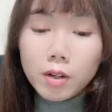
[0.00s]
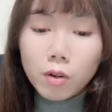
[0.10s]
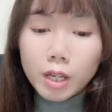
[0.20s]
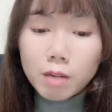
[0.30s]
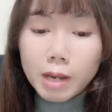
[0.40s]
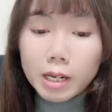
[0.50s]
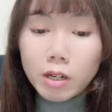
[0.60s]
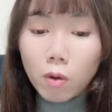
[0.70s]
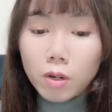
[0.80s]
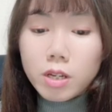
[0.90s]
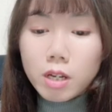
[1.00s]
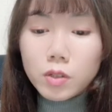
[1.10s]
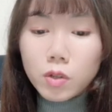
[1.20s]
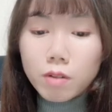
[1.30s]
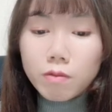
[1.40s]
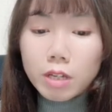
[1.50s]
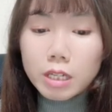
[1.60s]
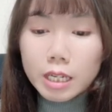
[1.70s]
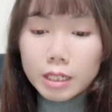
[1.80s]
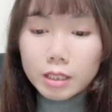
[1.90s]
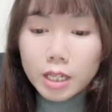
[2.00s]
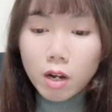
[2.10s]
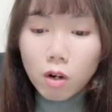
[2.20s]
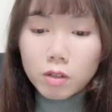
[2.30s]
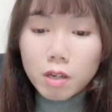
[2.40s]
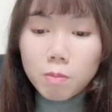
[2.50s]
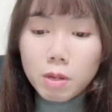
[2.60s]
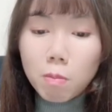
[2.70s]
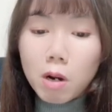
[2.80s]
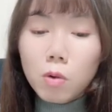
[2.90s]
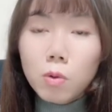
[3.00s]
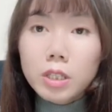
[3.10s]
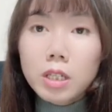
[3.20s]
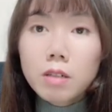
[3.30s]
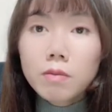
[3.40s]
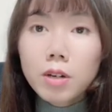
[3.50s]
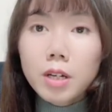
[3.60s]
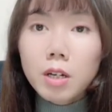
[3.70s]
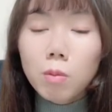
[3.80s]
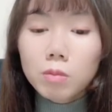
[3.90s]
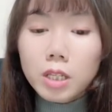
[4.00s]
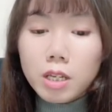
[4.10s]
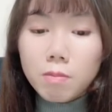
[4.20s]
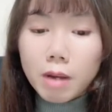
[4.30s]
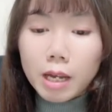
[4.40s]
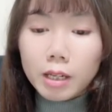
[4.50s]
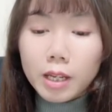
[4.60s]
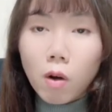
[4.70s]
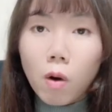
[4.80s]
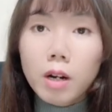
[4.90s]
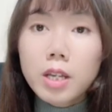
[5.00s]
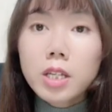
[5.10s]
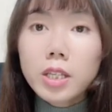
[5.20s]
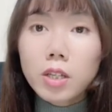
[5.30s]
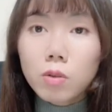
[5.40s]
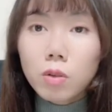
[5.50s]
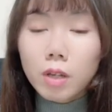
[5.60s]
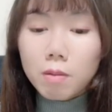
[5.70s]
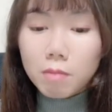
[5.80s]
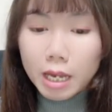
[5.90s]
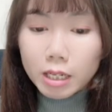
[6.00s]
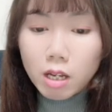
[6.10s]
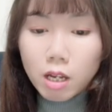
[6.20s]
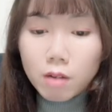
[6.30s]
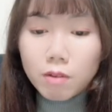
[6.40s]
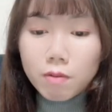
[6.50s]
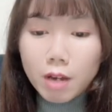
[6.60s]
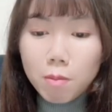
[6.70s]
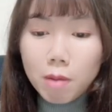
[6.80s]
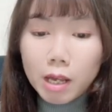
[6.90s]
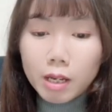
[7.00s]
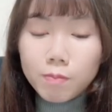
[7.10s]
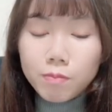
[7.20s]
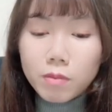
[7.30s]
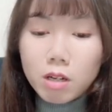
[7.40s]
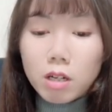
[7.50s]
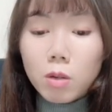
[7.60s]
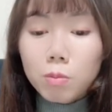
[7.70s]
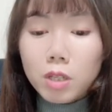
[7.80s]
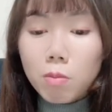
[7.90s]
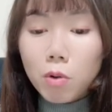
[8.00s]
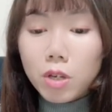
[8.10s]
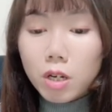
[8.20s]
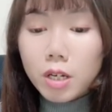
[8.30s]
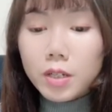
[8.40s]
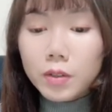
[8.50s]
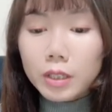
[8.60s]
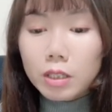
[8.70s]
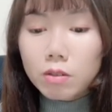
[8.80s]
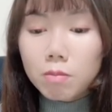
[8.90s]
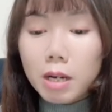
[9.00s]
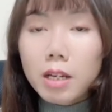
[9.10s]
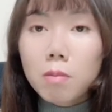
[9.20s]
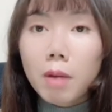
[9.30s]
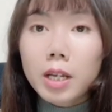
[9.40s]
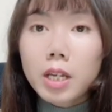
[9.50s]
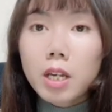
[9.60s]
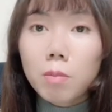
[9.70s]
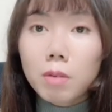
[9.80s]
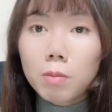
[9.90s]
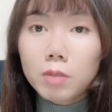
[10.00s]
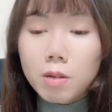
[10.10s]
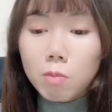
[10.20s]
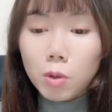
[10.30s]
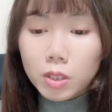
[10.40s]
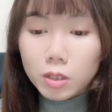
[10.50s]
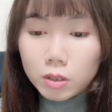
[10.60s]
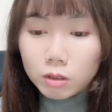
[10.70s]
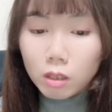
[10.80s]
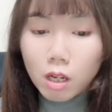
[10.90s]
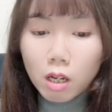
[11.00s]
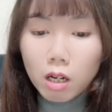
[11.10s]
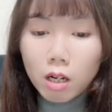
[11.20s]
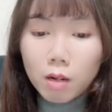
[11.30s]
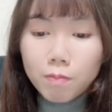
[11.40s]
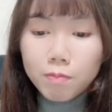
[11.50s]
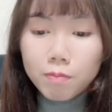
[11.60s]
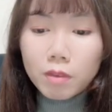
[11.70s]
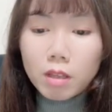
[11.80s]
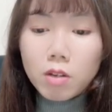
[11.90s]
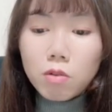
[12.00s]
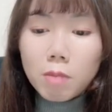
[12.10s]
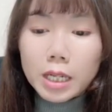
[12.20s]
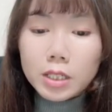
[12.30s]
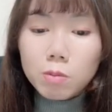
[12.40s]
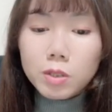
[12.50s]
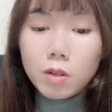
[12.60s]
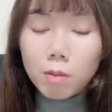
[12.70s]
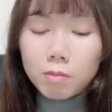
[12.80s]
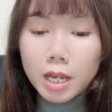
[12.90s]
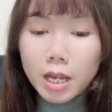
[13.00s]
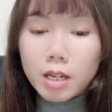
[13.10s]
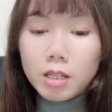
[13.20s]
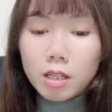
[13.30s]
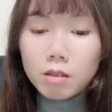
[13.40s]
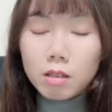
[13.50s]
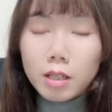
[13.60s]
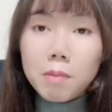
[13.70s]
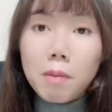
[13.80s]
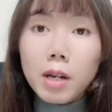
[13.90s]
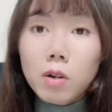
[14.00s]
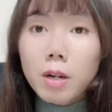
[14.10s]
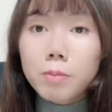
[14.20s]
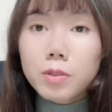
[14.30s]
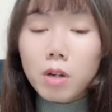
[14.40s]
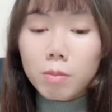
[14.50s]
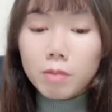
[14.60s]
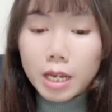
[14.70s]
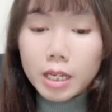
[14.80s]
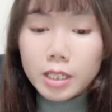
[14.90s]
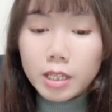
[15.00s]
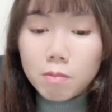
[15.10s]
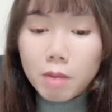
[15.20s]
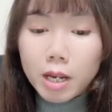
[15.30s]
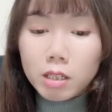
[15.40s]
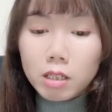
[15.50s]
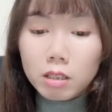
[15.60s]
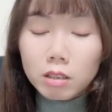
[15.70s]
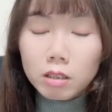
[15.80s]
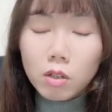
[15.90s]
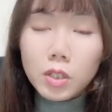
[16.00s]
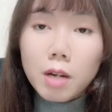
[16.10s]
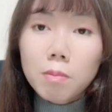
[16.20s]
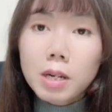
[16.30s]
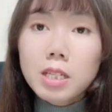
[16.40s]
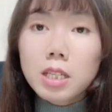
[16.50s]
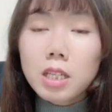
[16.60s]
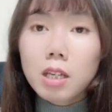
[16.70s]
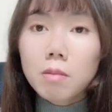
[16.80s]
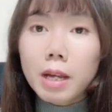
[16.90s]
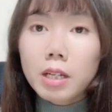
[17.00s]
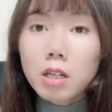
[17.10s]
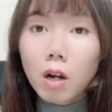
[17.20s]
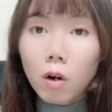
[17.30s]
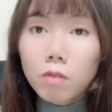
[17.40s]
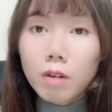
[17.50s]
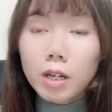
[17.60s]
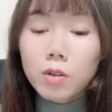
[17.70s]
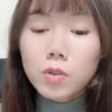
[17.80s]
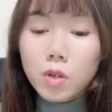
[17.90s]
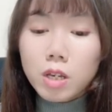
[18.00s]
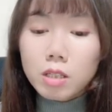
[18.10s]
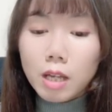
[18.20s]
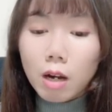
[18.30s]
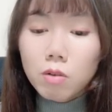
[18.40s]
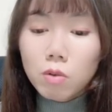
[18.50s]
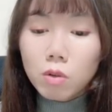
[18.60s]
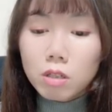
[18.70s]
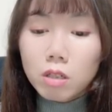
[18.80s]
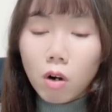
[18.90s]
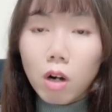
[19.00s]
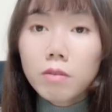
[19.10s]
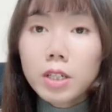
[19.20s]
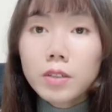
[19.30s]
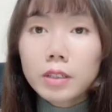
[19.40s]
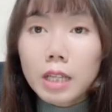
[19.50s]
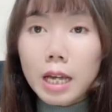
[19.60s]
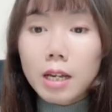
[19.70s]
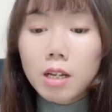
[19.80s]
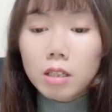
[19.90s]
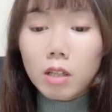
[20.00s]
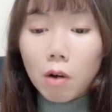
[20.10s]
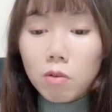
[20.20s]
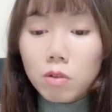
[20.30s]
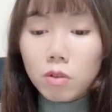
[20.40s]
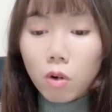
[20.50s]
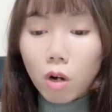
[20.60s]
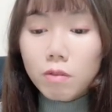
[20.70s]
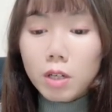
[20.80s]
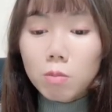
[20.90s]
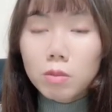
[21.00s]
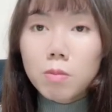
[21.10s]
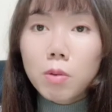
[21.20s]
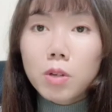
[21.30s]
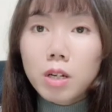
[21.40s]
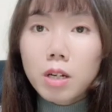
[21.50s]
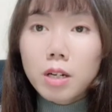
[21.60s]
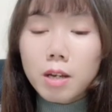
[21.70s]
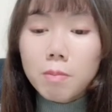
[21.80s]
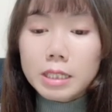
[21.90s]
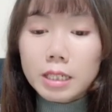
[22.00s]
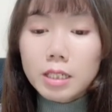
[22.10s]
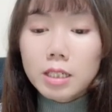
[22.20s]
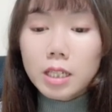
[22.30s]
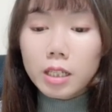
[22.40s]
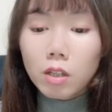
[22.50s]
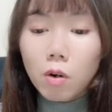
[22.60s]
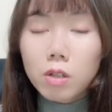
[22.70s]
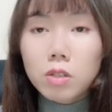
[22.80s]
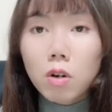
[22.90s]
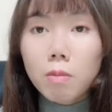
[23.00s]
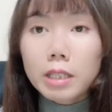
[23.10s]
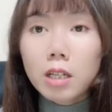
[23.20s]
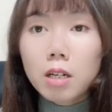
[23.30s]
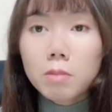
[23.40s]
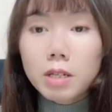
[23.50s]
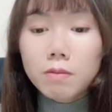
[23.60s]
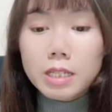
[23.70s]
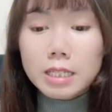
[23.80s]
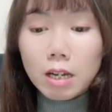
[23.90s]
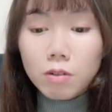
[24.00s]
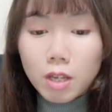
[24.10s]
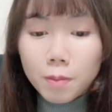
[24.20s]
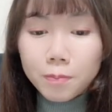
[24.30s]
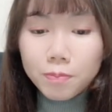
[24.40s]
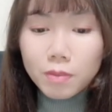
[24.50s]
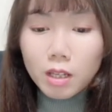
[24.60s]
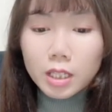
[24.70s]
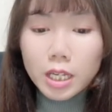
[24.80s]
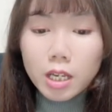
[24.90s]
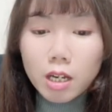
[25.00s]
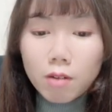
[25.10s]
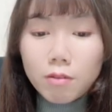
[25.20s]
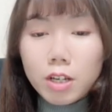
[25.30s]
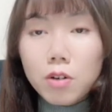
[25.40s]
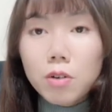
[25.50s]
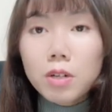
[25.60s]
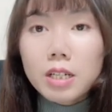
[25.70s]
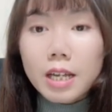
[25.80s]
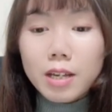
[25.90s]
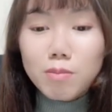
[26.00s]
rồi các bạn đổi chuyển việc nhanh thì họ sẽ bị mất uy tín với cái công ty mà họ đã giới thiệu cho các bạn vì vậy mà những công ty môi giới á, người ta thường bắt các bạn ký hợp đồng tiền bồi thường à, nếu mà trong trường hợp này á, ờ, các bạn có gặp trường hợp này á, thì các bạn có thắc mắc gì thì các bạn cứ hỏi và nói chuyện chuyện thảo luận rõ với người ta thảo luận rõ với công ty môi giới để mà tránh thiệt thòi cho bản thân mình về sau nhé thì ờ, video đến đây